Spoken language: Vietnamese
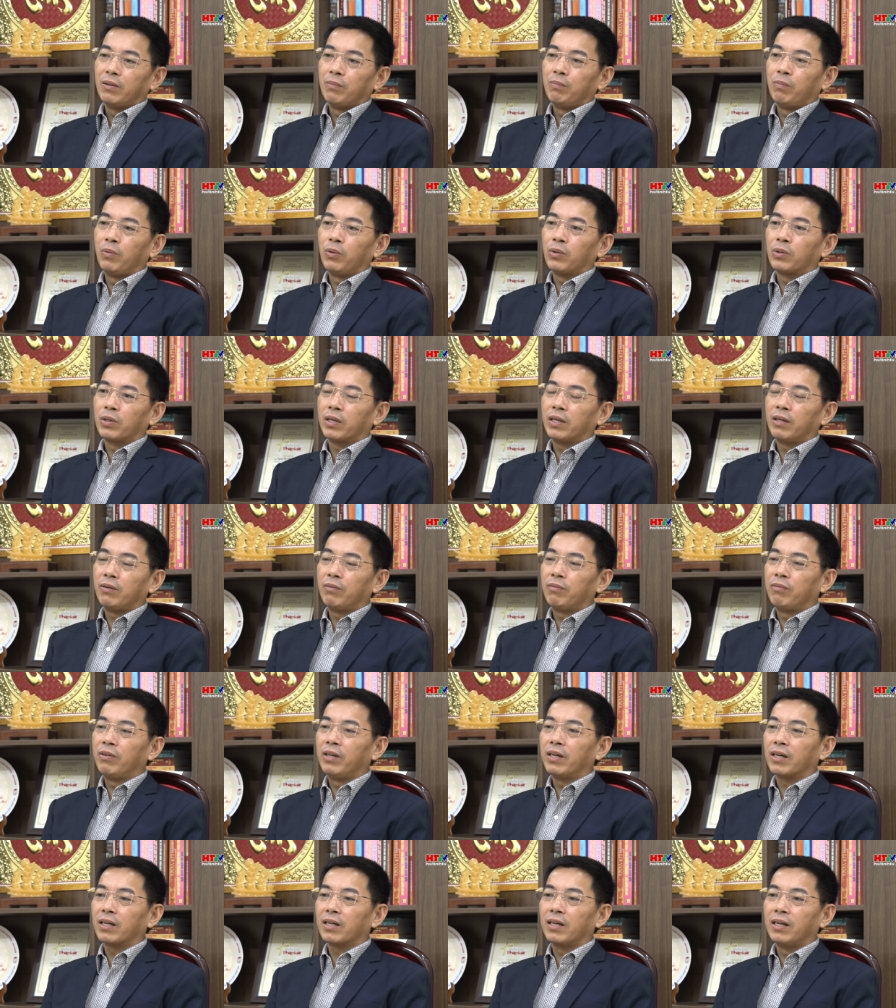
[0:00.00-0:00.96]
một cái
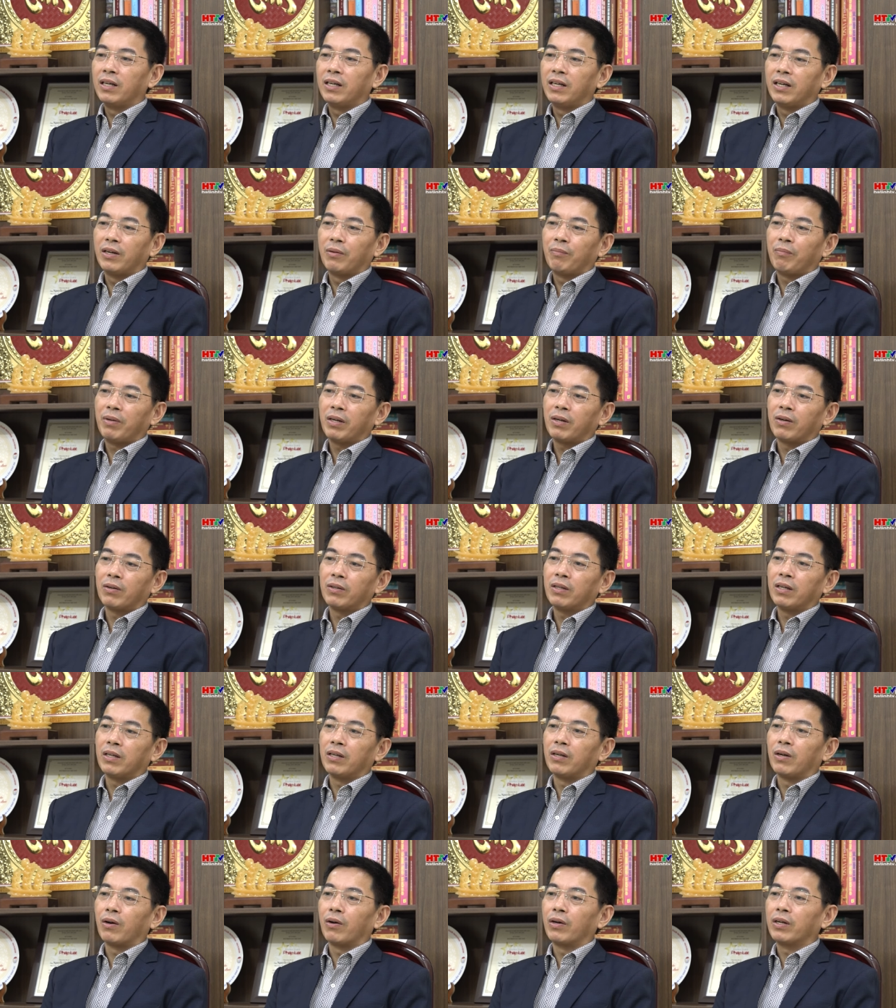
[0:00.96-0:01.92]
việc nữa mà có
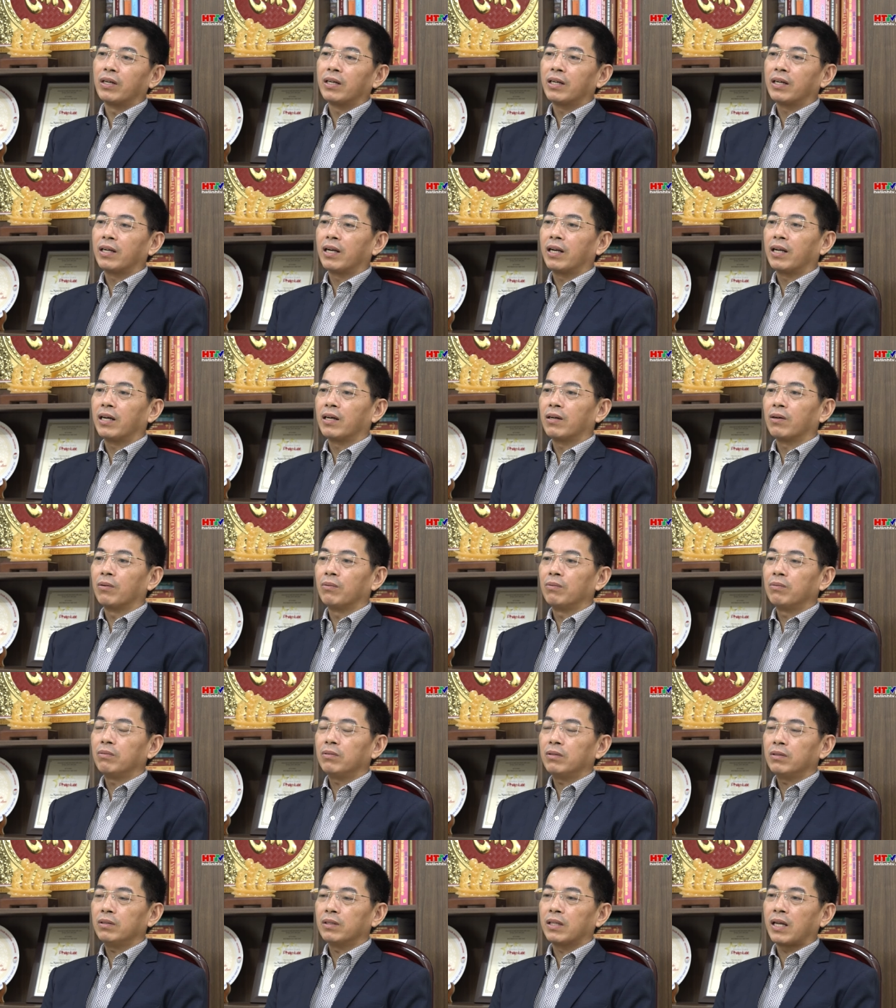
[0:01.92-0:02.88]
thể nói rằng là cũng
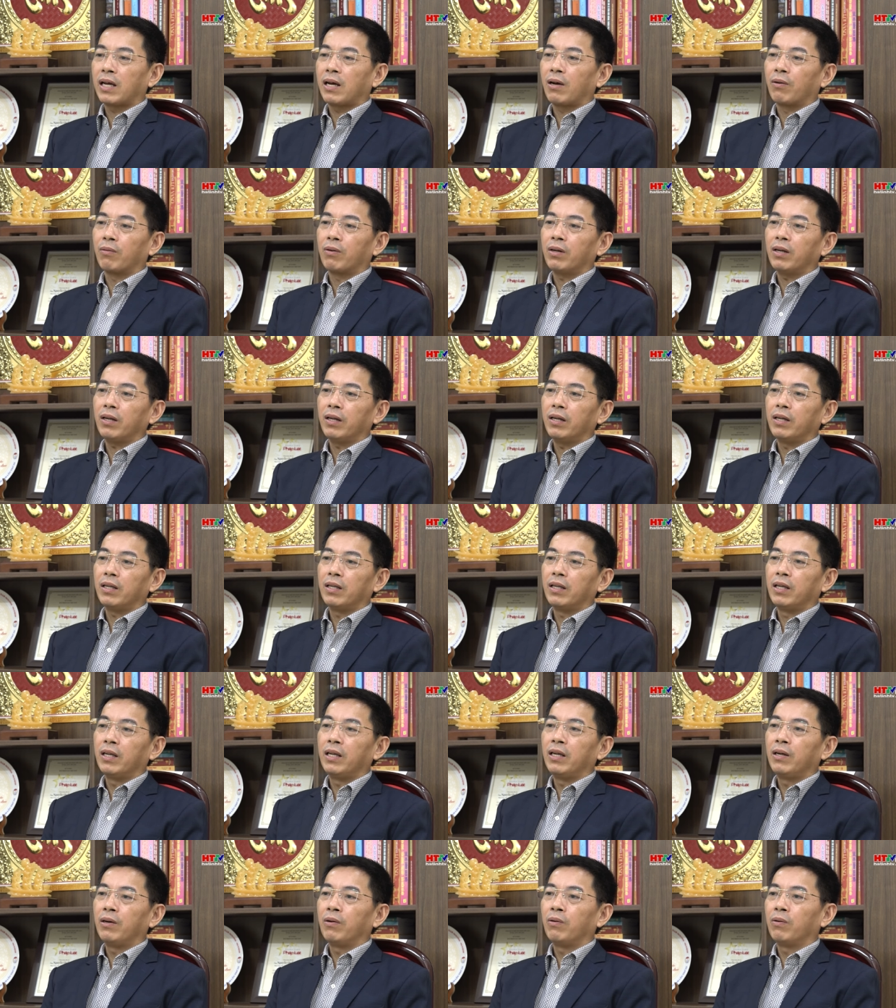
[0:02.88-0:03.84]
tạo rất là
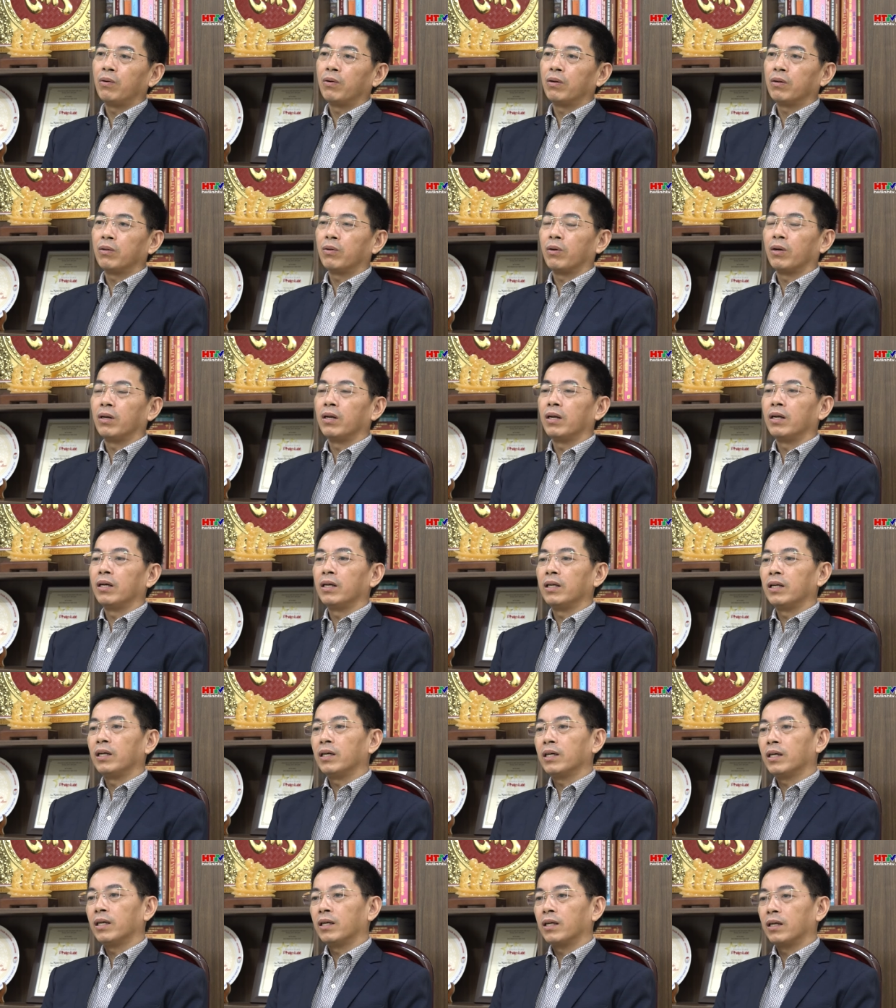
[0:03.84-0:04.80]
nhiều thuận lợi
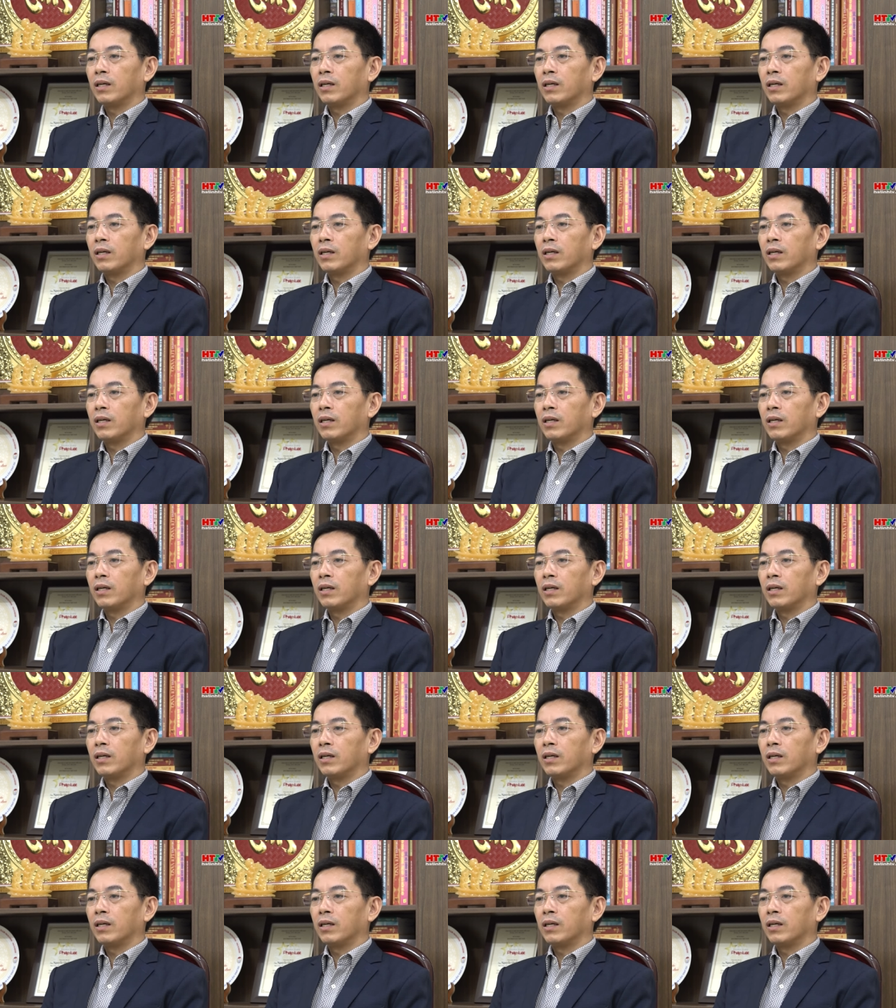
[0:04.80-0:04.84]
cái,